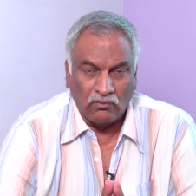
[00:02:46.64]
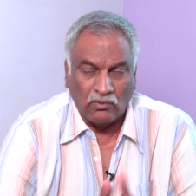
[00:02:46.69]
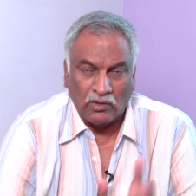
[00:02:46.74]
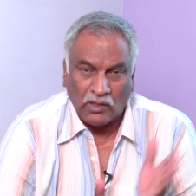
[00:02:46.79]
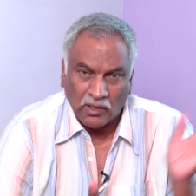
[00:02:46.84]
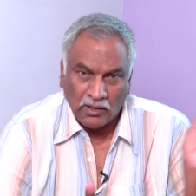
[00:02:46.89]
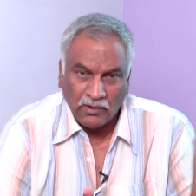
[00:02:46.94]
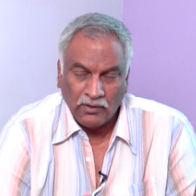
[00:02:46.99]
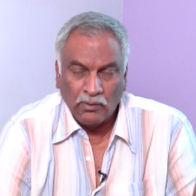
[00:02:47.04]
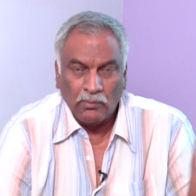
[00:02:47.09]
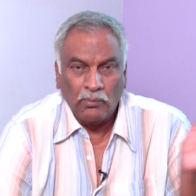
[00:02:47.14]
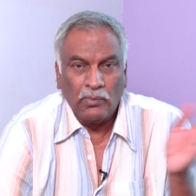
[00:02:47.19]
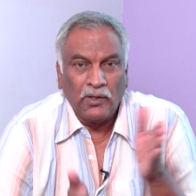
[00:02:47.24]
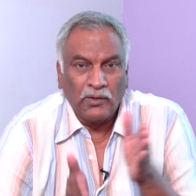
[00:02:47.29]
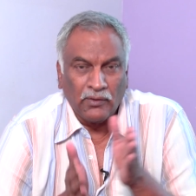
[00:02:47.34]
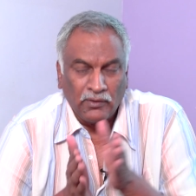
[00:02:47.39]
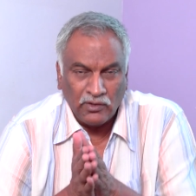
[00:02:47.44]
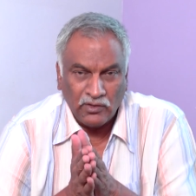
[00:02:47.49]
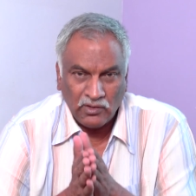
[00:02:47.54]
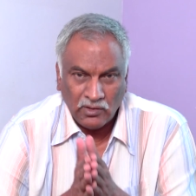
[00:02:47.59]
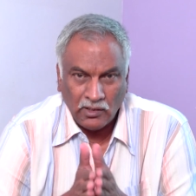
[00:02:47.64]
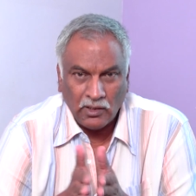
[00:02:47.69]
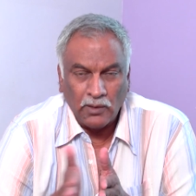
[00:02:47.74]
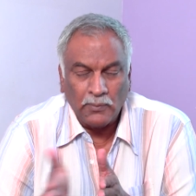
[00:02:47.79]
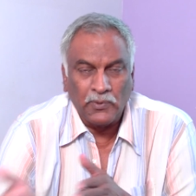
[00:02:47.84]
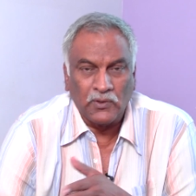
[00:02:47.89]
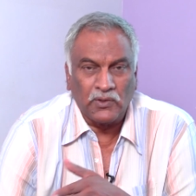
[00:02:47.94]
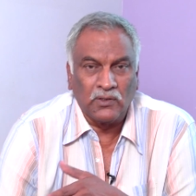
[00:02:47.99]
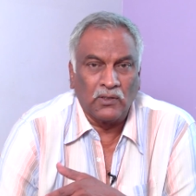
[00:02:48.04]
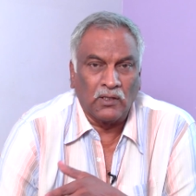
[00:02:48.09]
వాళ్ళ డబ్బులు ఏమైనా ఇచ్చి
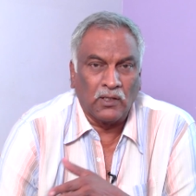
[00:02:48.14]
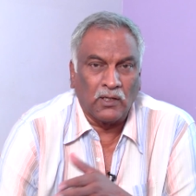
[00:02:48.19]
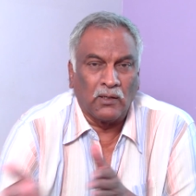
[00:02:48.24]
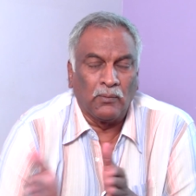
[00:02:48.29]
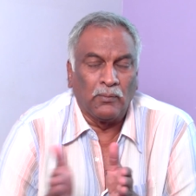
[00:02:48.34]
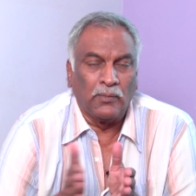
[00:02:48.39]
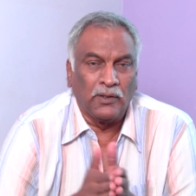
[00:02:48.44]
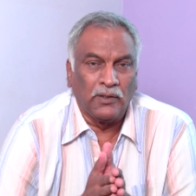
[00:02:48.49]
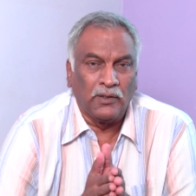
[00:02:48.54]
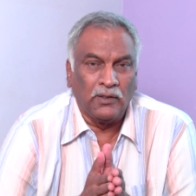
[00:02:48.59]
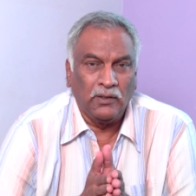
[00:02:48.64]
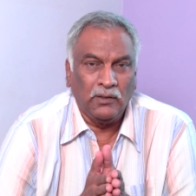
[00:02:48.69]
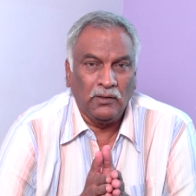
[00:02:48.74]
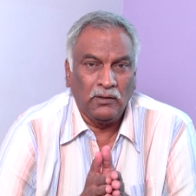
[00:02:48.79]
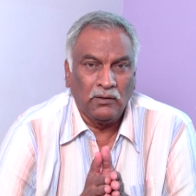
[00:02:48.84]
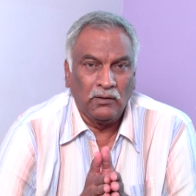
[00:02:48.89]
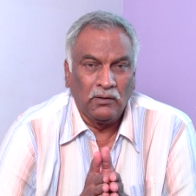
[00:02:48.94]
నడిపిస్తున్నారా మనని